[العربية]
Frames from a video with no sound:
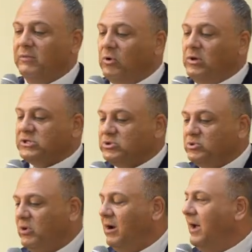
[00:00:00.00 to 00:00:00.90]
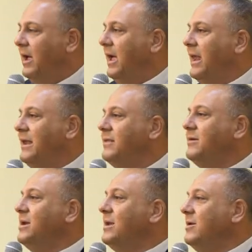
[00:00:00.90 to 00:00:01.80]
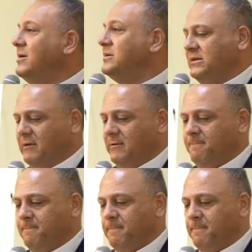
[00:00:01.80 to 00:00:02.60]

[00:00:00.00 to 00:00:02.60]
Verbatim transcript: بقول يسوع الذي من الناصره